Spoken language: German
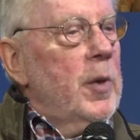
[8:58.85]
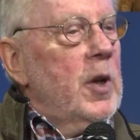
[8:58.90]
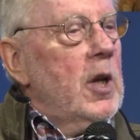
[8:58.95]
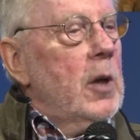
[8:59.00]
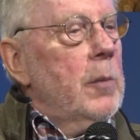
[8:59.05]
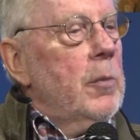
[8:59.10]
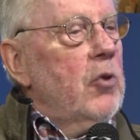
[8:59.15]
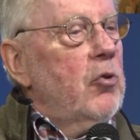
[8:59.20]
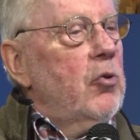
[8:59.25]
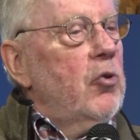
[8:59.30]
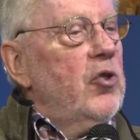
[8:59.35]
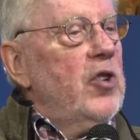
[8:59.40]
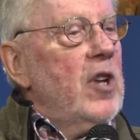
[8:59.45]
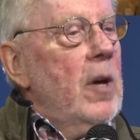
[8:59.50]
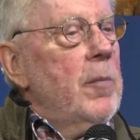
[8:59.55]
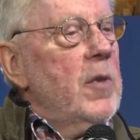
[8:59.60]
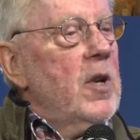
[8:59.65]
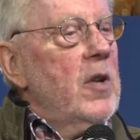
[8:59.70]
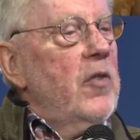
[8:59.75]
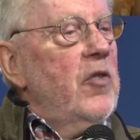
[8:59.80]
mit dem ich
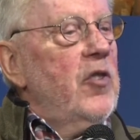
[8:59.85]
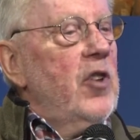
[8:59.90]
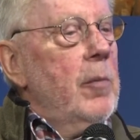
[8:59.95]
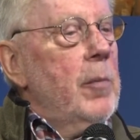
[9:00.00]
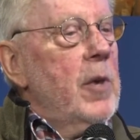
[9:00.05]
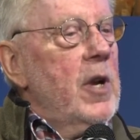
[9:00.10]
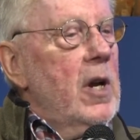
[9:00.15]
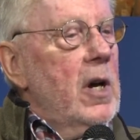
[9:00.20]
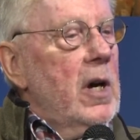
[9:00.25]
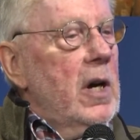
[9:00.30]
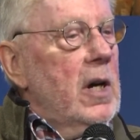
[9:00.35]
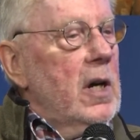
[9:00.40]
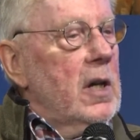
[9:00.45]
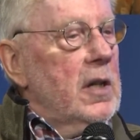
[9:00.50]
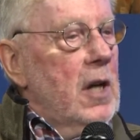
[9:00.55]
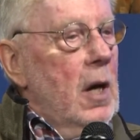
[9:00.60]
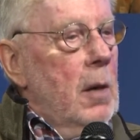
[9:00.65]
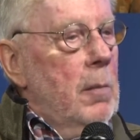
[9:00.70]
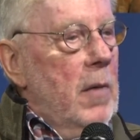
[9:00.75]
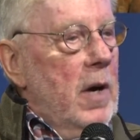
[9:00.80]
zusammen ins
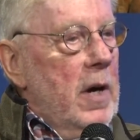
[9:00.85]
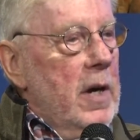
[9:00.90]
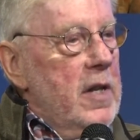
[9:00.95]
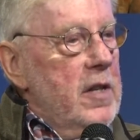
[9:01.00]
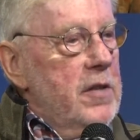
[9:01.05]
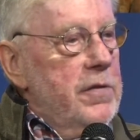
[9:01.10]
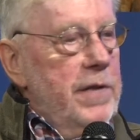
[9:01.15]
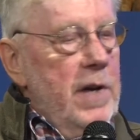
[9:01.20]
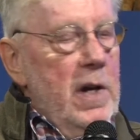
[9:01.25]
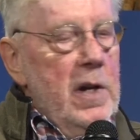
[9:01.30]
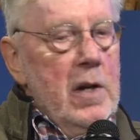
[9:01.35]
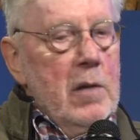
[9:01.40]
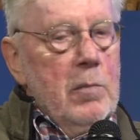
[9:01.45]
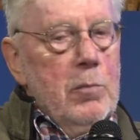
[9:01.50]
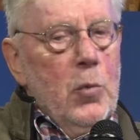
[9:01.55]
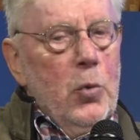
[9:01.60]
Seminar nach Mainz fahren